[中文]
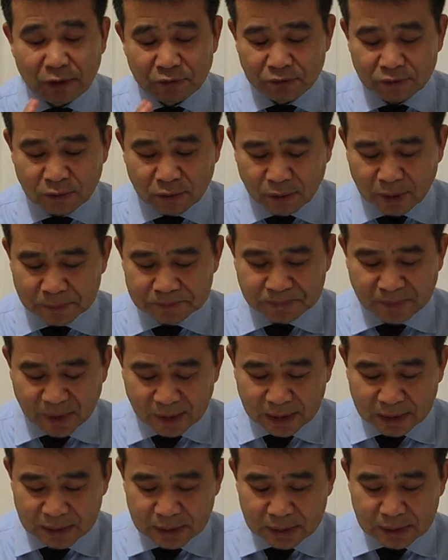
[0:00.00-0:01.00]
要复活。
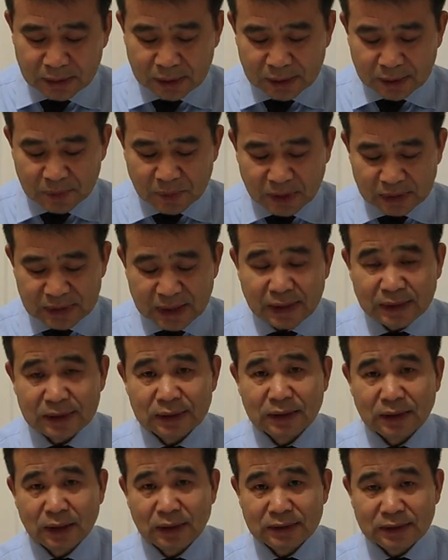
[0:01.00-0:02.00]
OK，那么在这
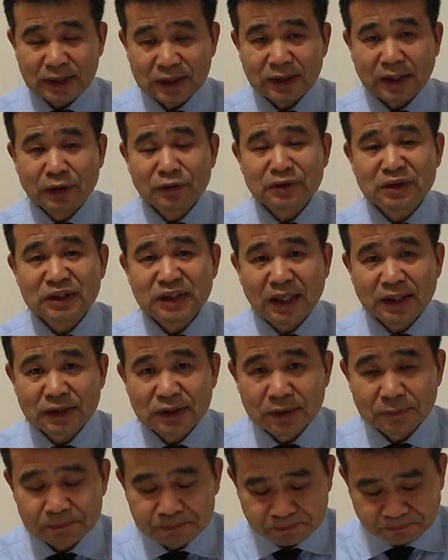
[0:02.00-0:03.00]
个帖撒罗尼迦
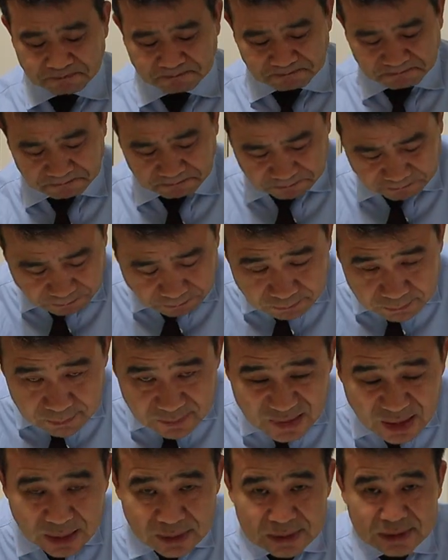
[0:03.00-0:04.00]

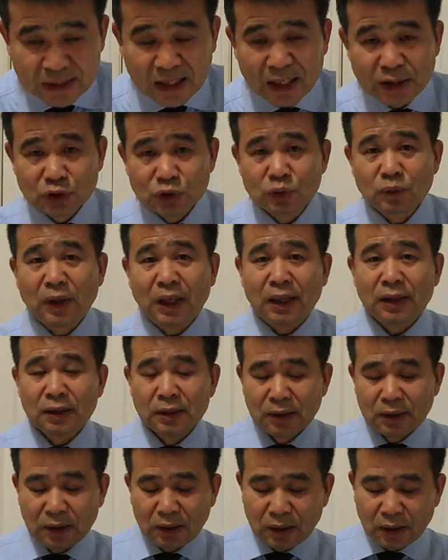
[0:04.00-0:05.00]
前书啊
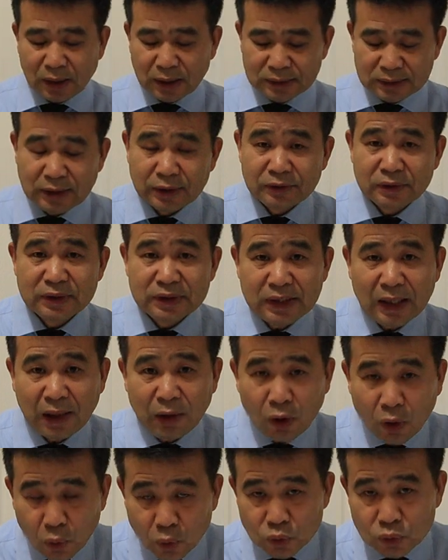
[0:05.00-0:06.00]
啊，帖撒罗尼迦
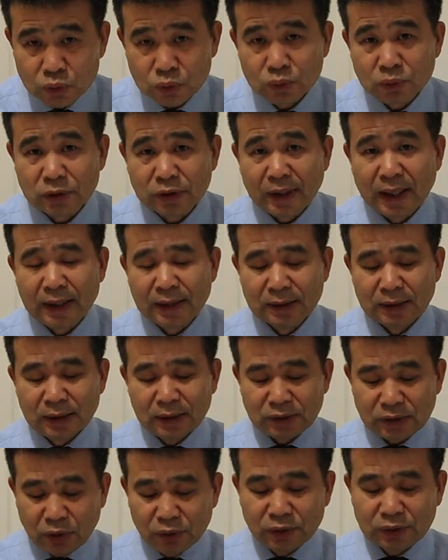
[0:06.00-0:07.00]
后书，哎，
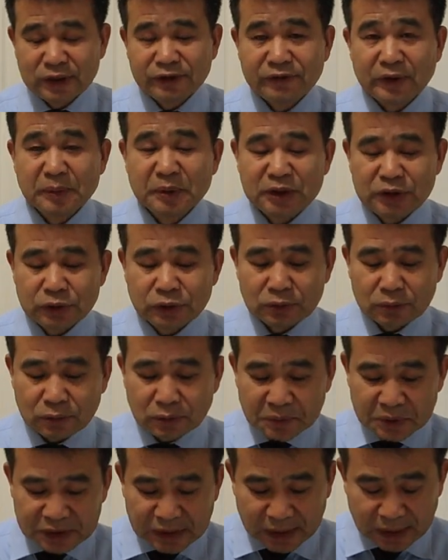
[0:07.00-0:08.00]
都有这方面记述。
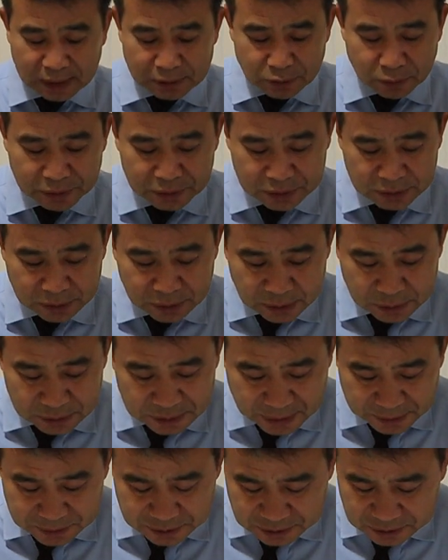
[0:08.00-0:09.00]
我们现在出于
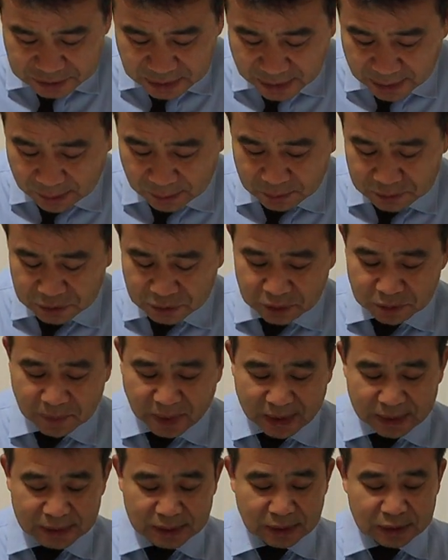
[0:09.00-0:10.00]
现于时间了，我就是
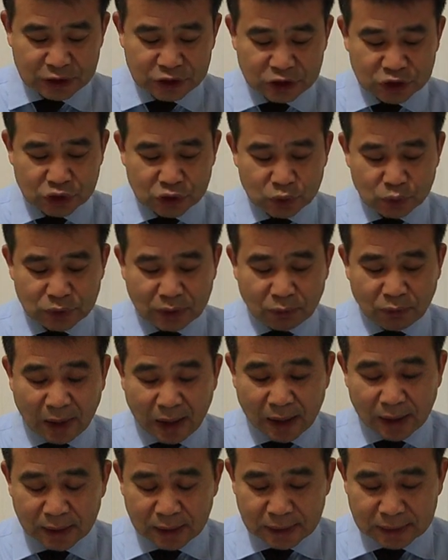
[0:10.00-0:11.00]
把这个启示录的
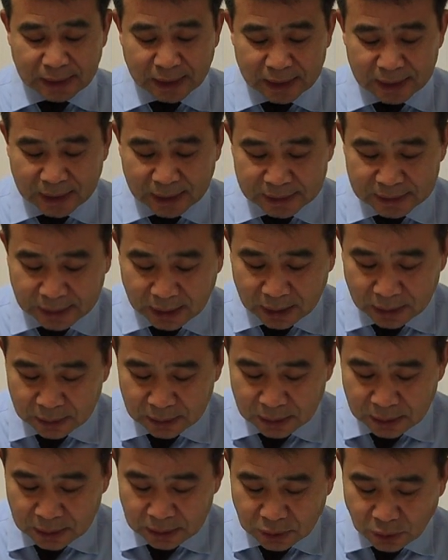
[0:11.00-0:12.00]
话给大家看一下
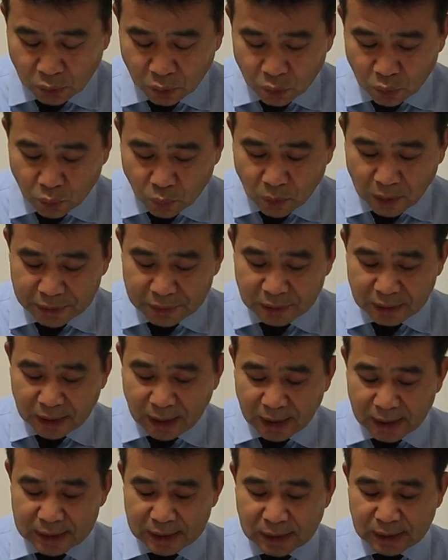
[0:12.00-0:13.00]
啊。他说：“我又
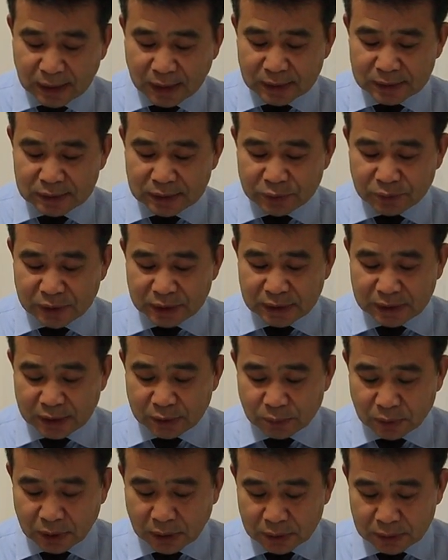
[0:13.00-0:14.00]
看见呢，因为
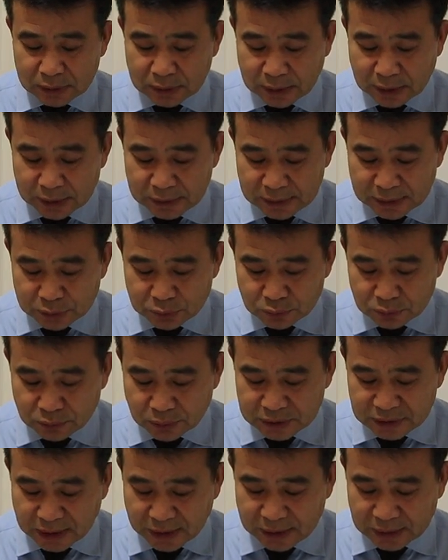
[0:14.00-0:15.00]
给我给耶稣
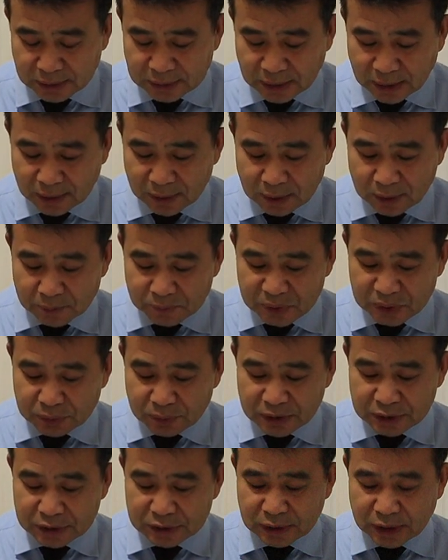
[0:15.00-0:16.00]
做见证的，
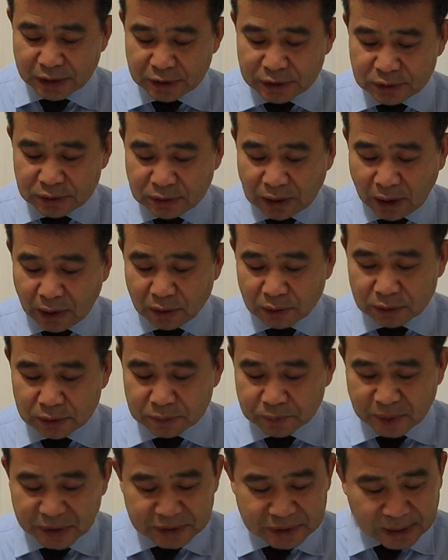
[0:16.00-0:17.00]
并为神之道
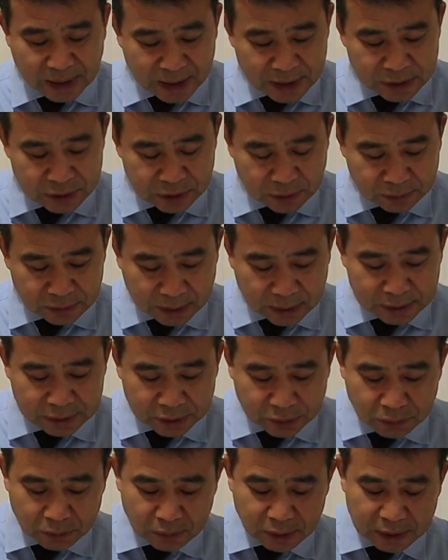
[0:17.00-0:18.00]
被斩首的
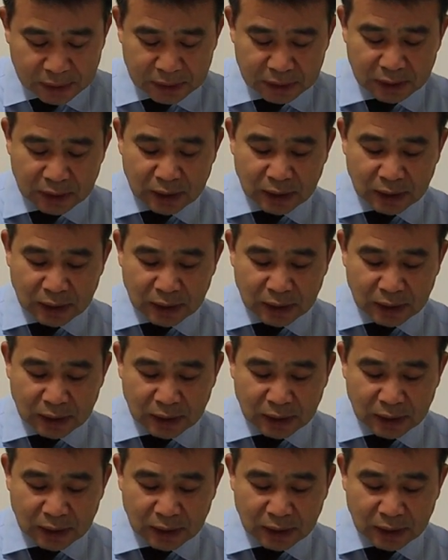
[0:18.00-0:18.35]
灵魂